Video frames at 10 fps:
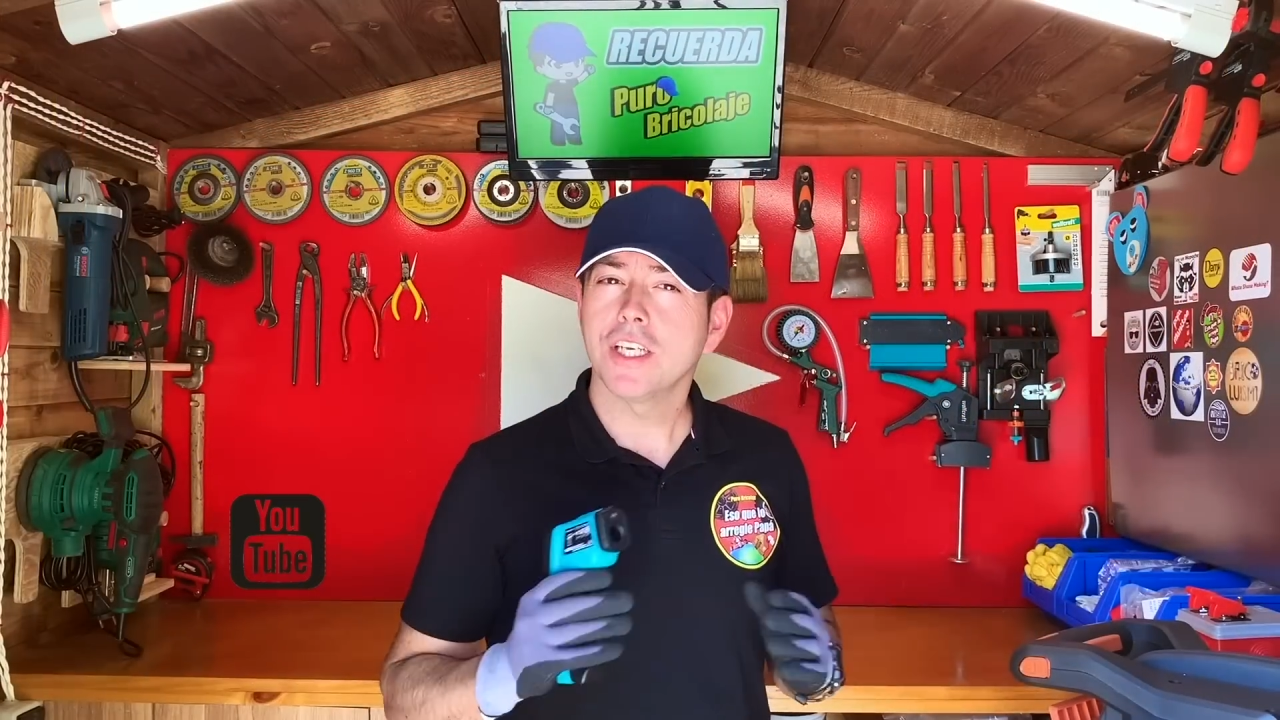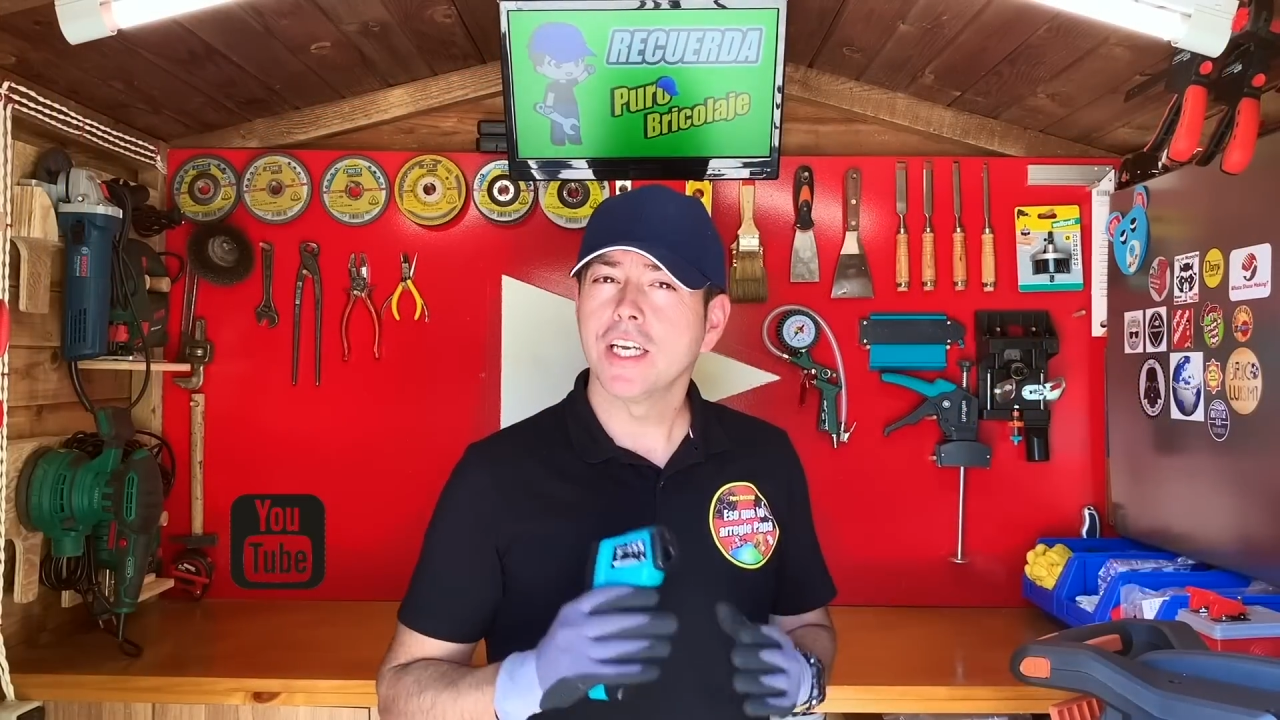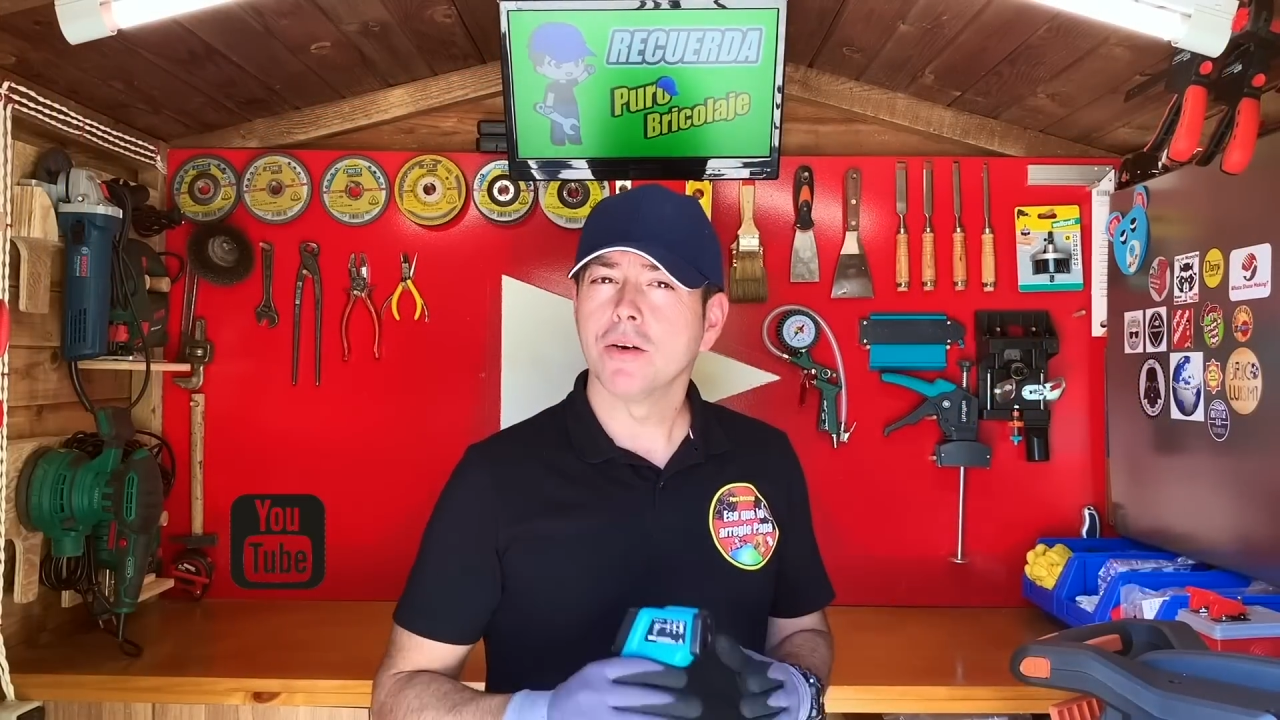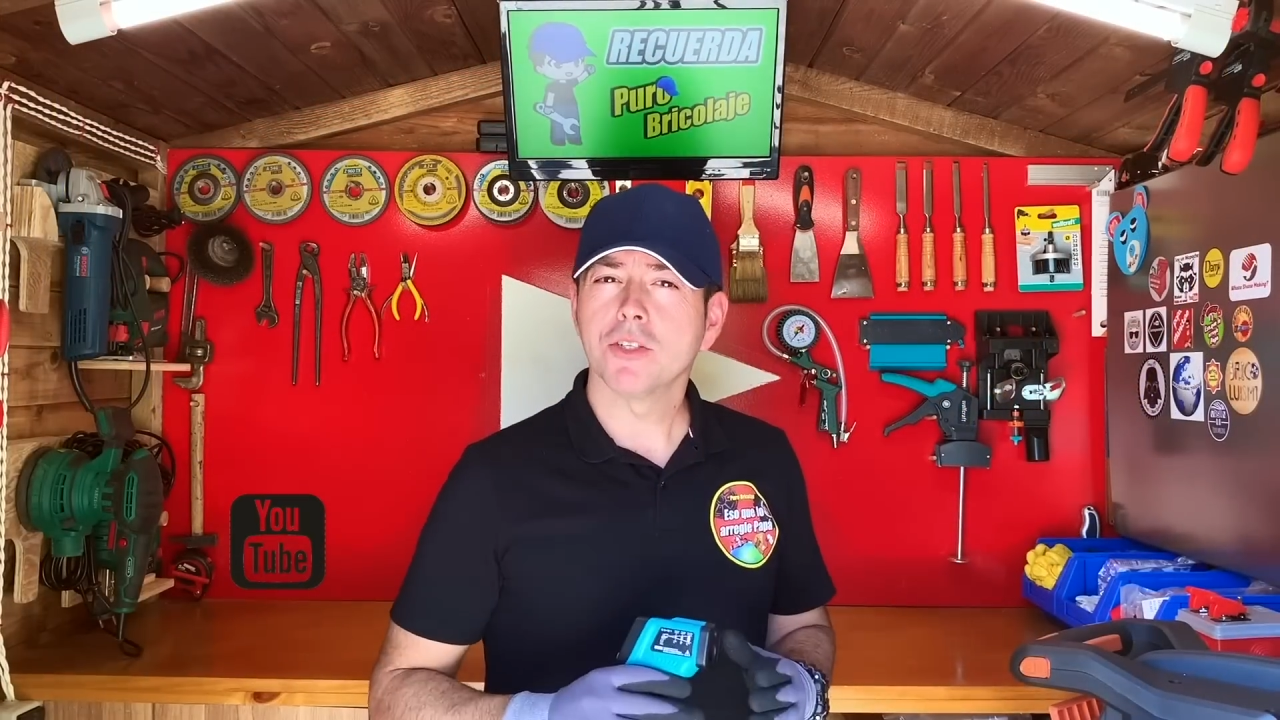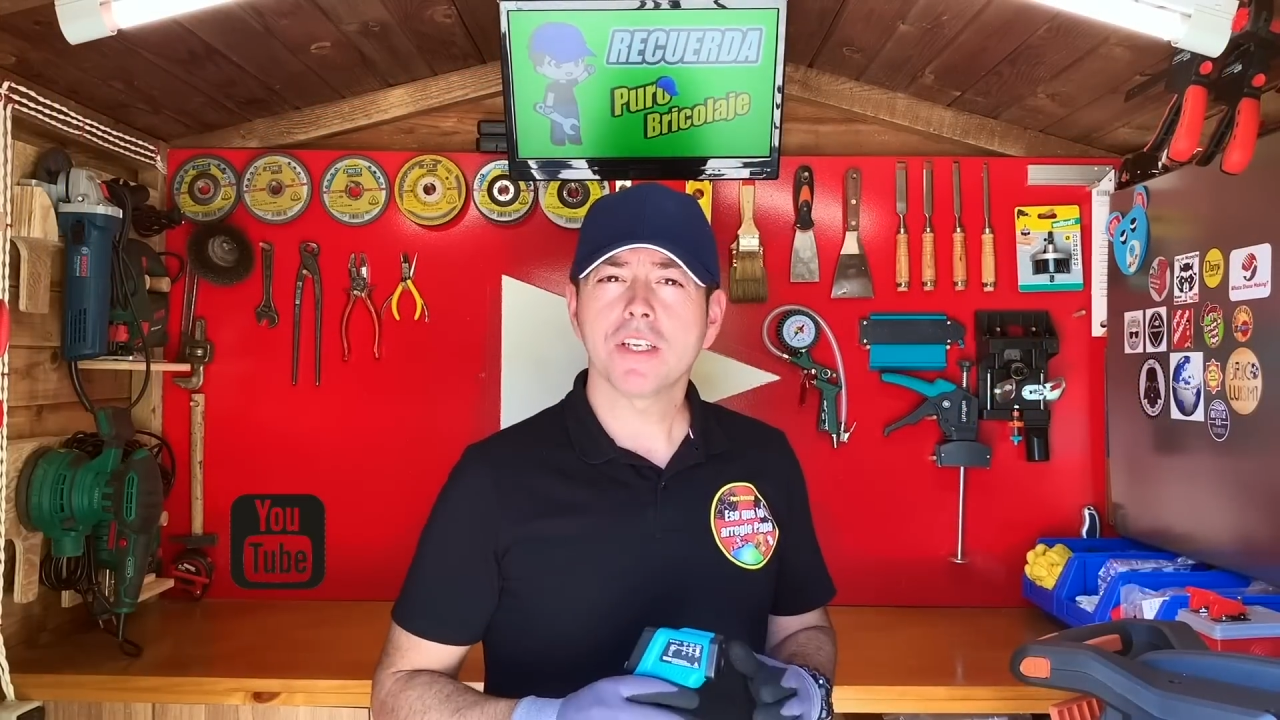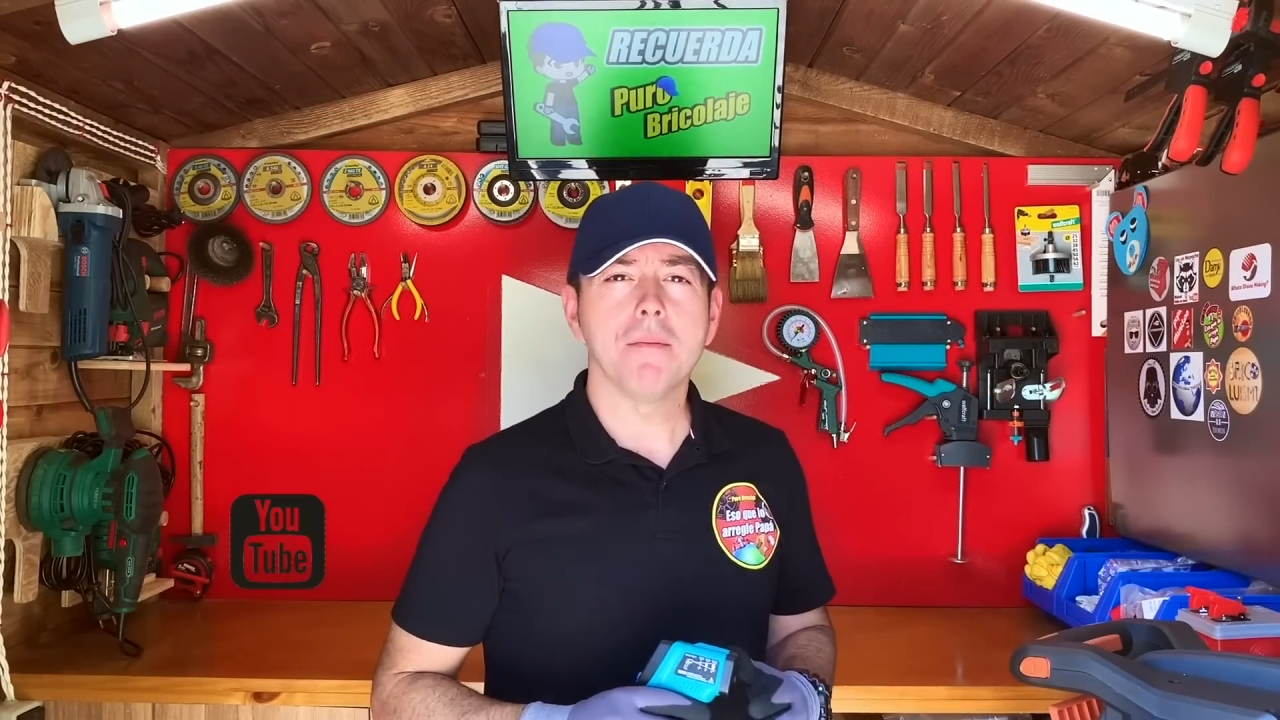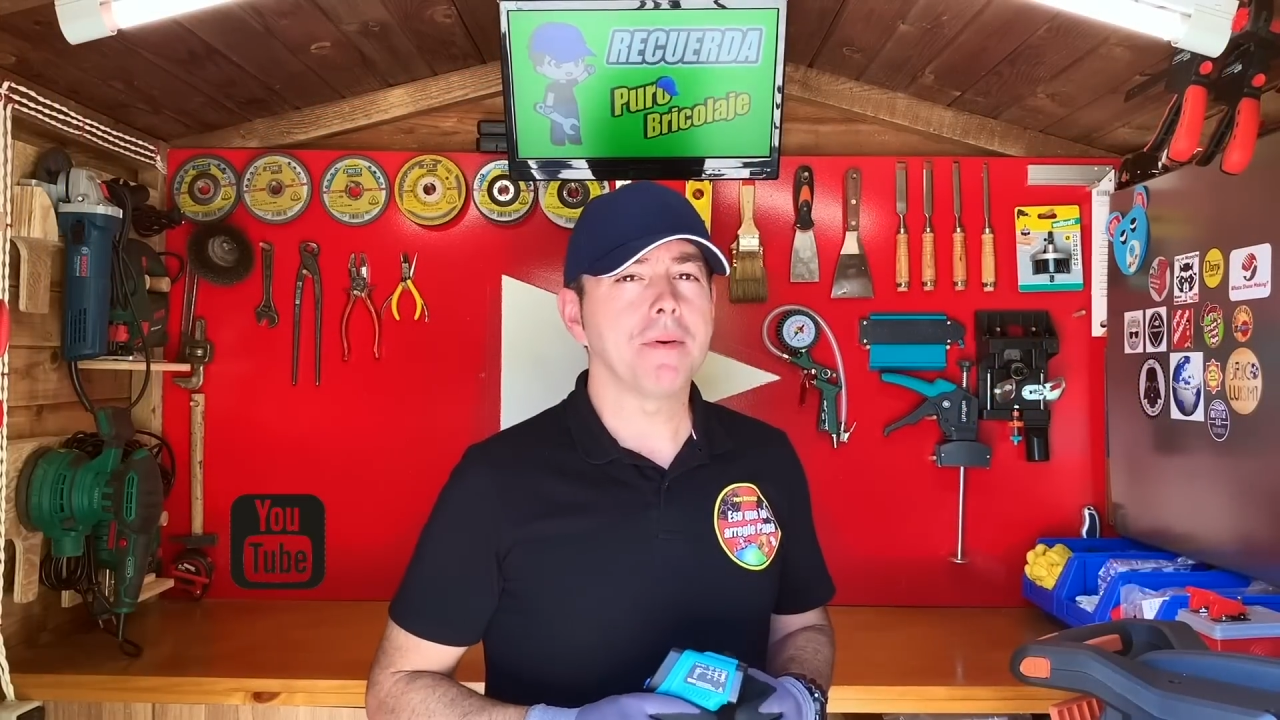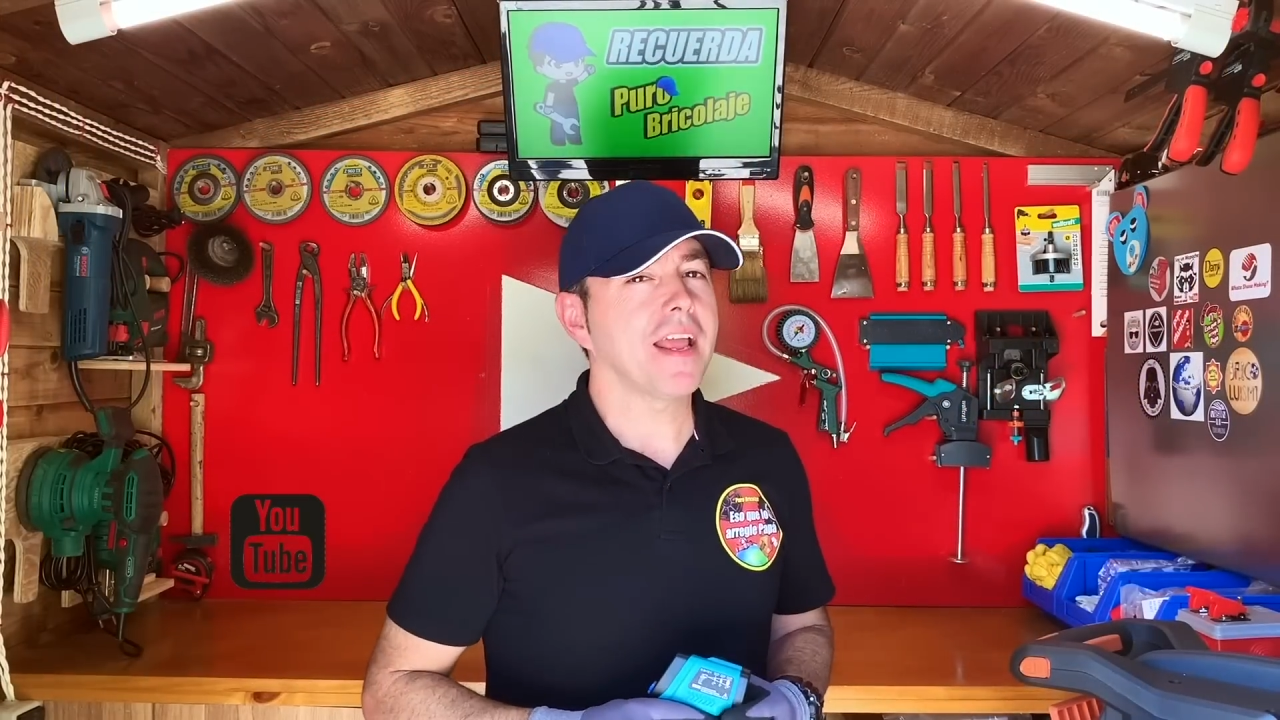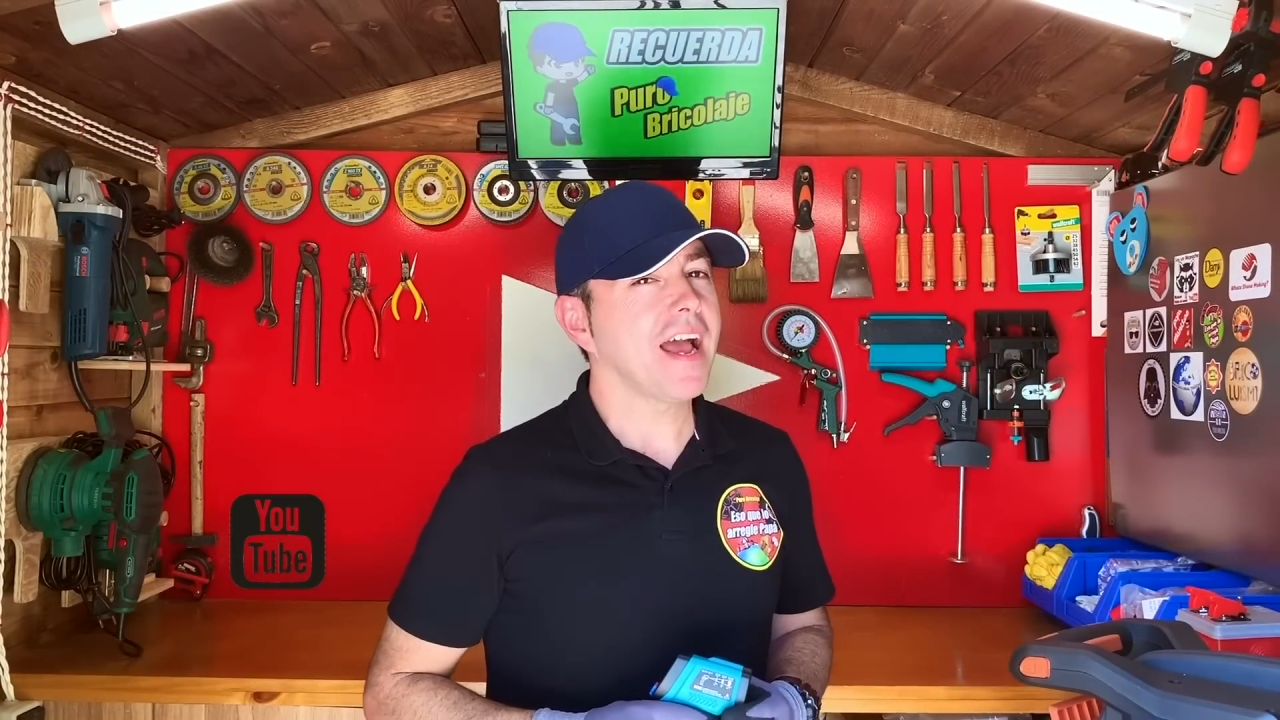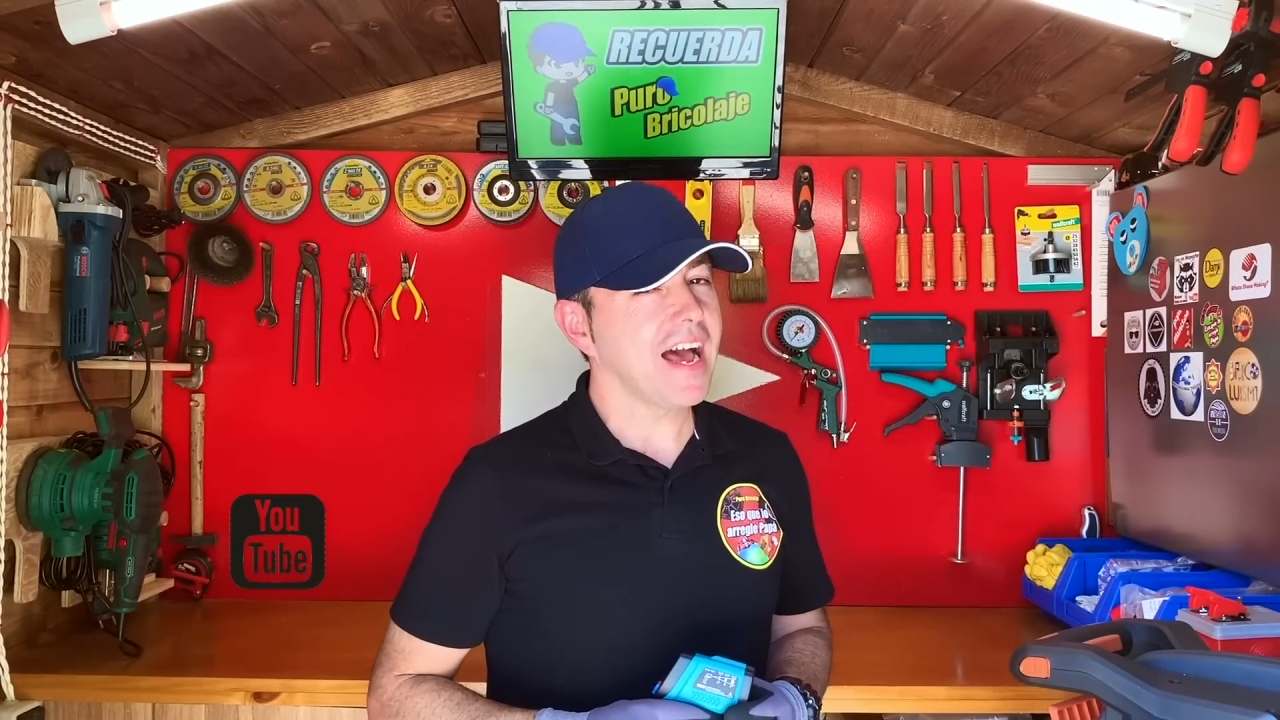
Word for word: y como siempre,